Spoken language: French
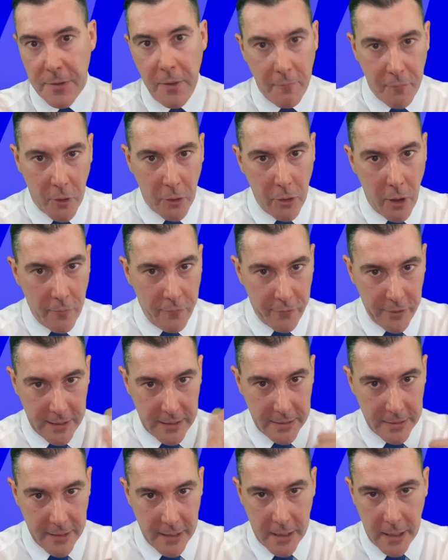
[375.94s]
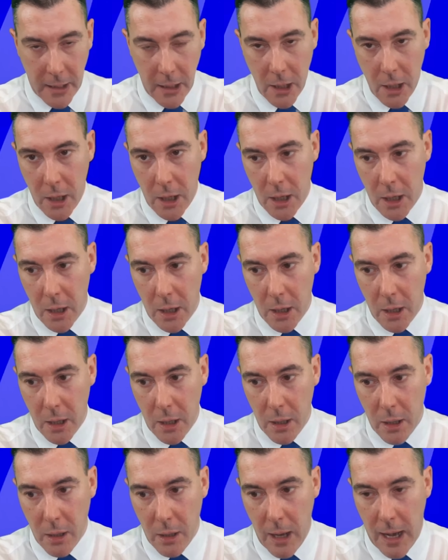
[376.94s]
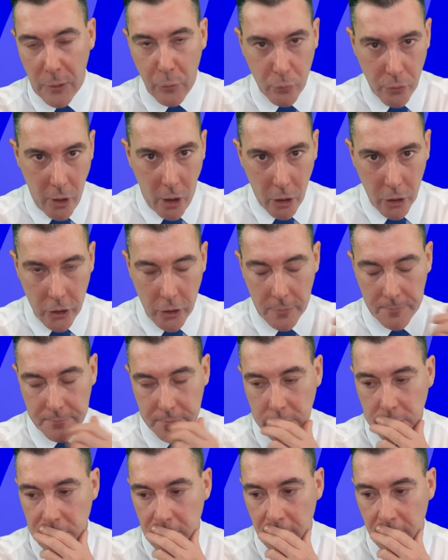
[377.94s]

1909, il naît euh, à New York.